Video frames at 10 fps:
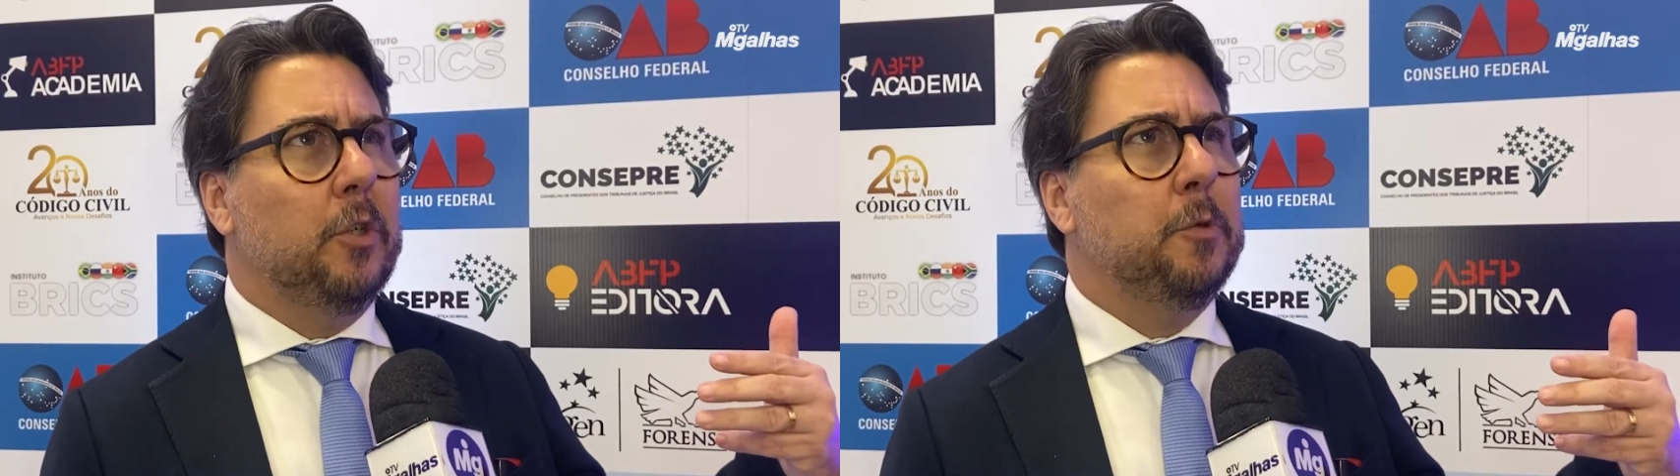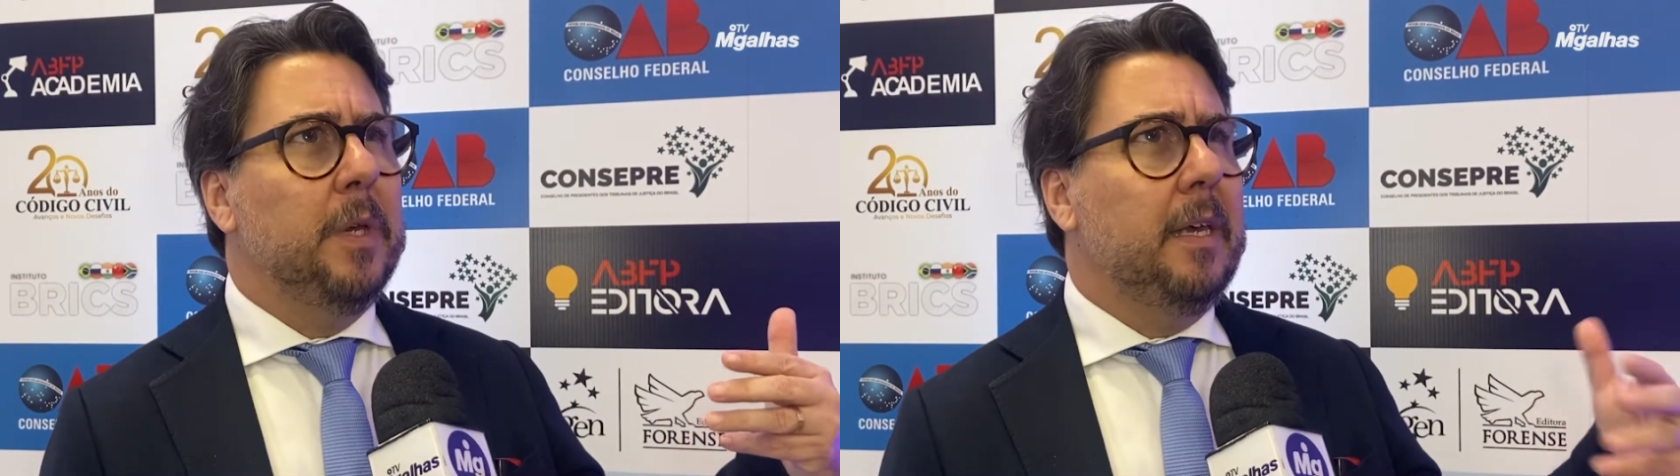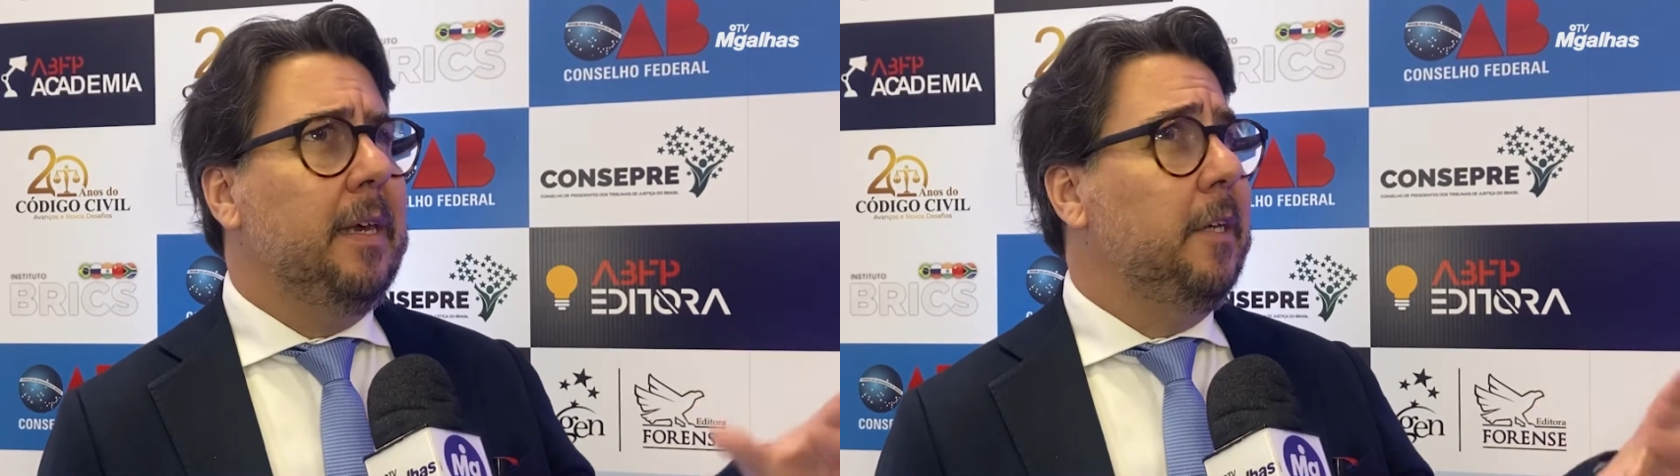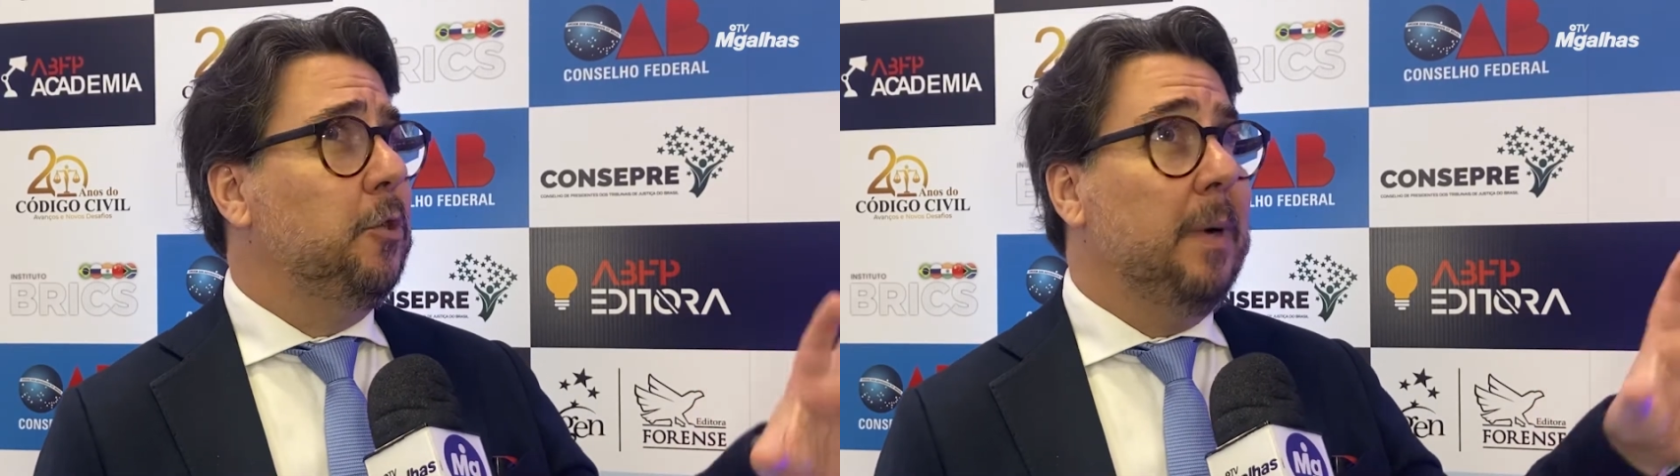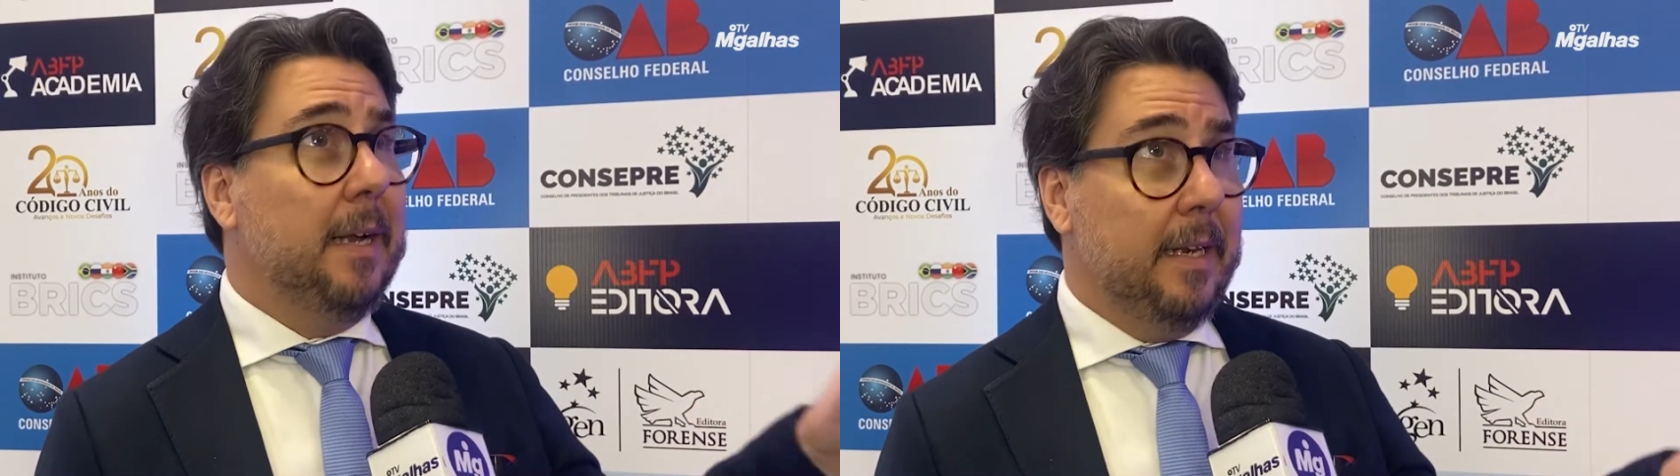2015
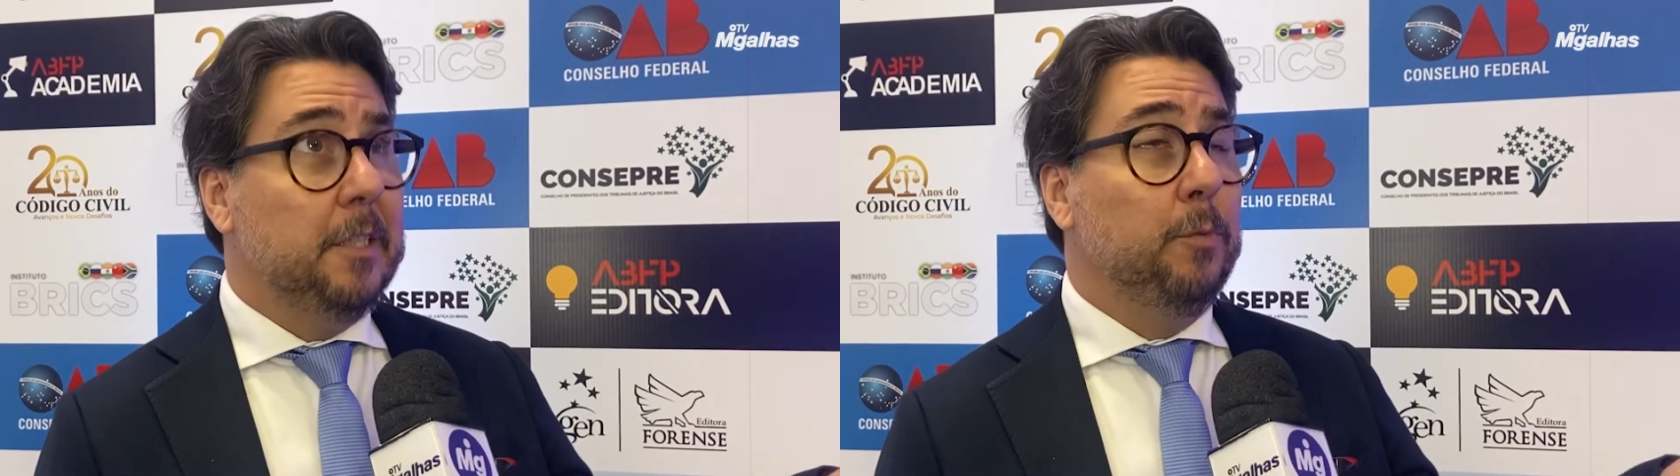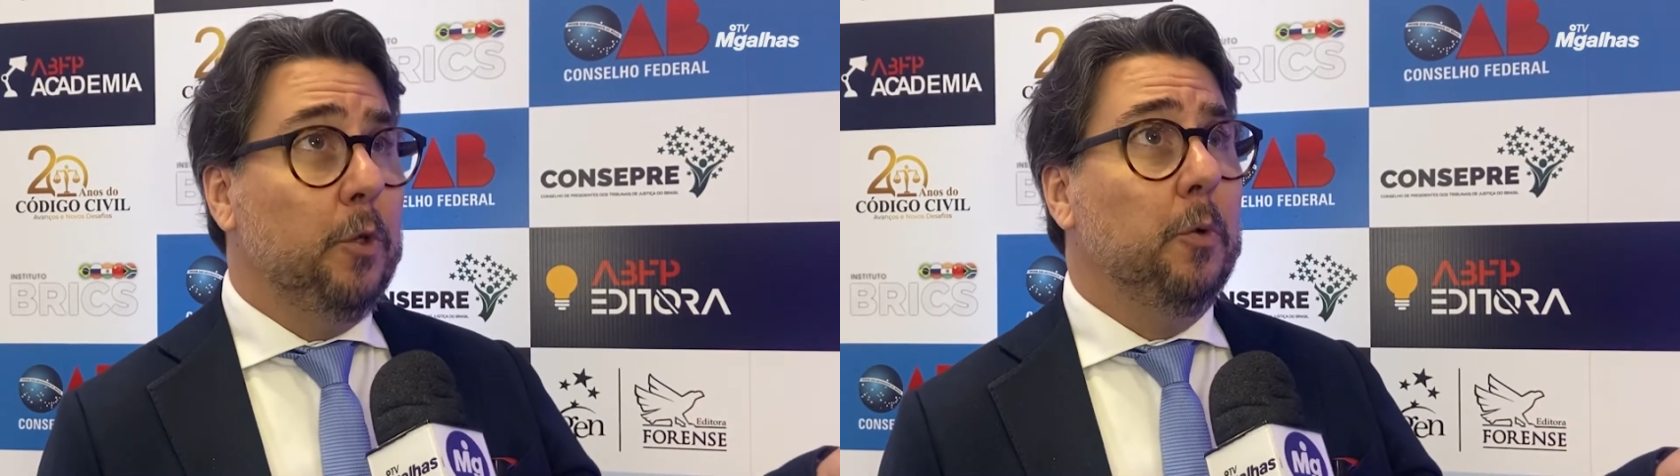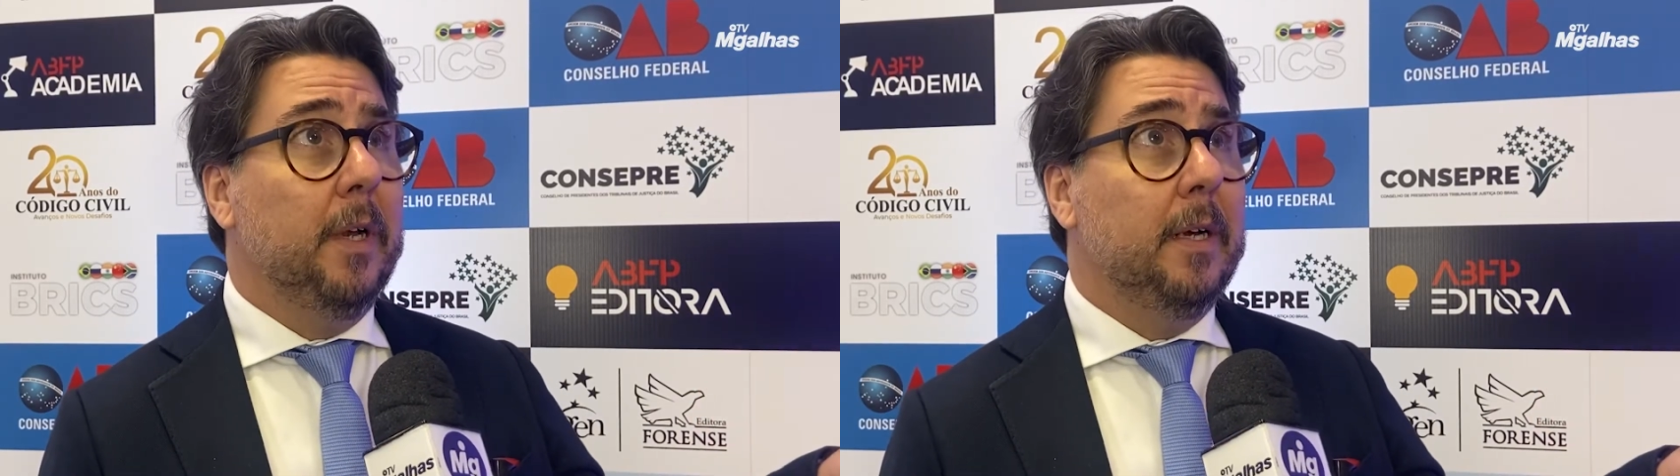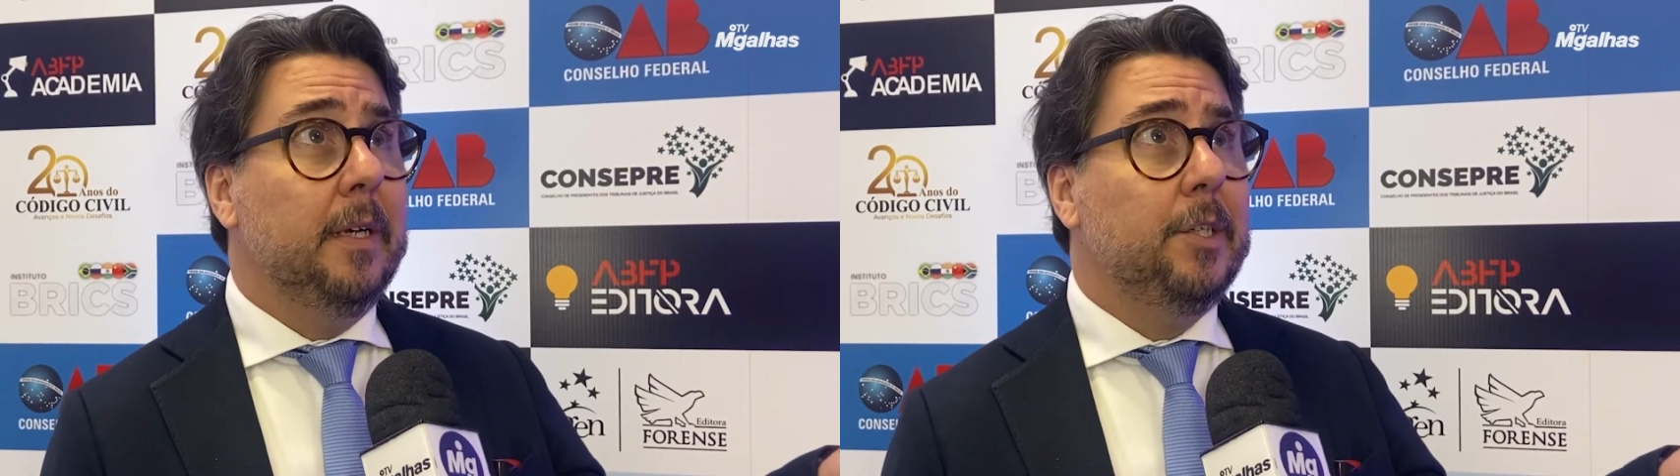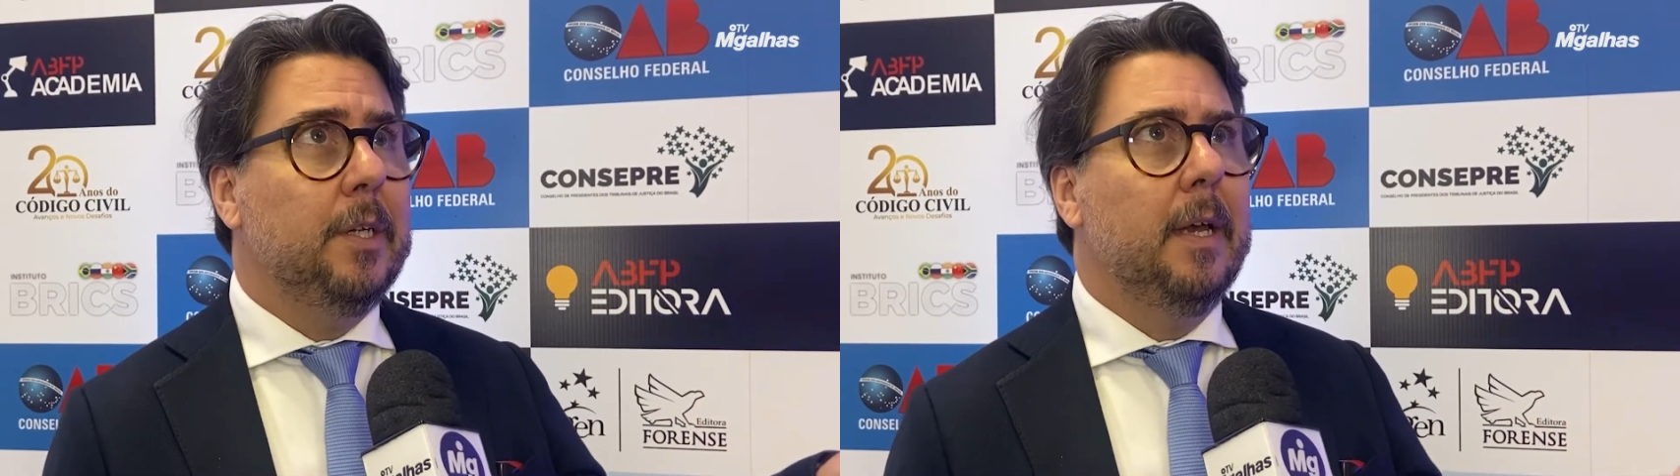uma crise muito
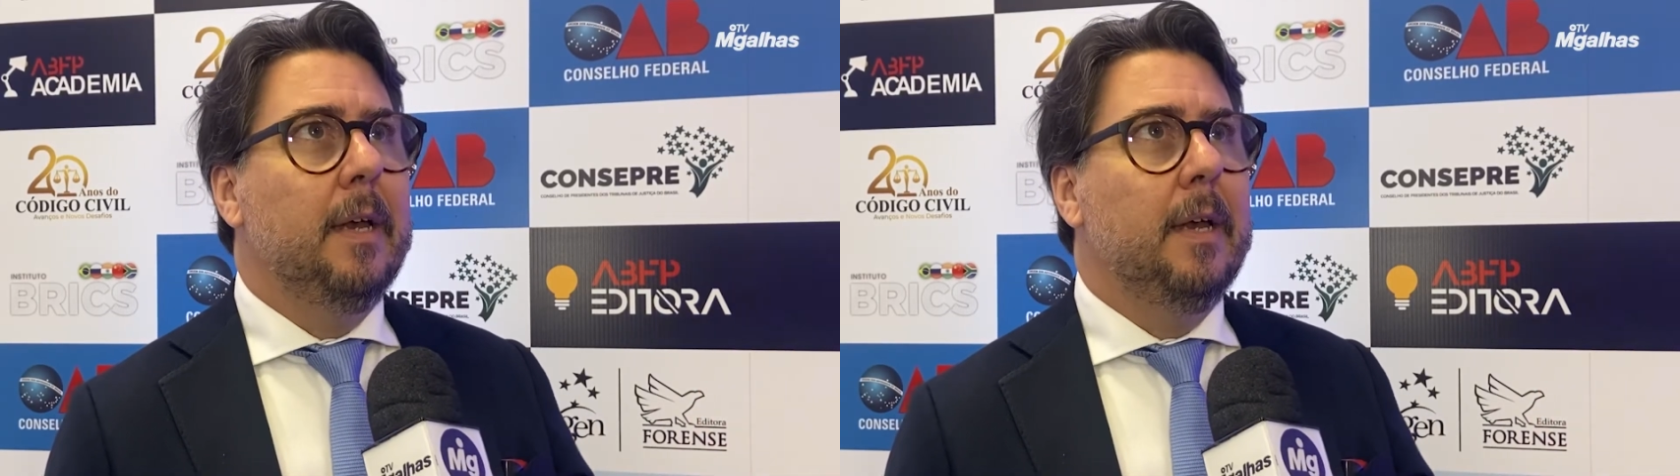grande,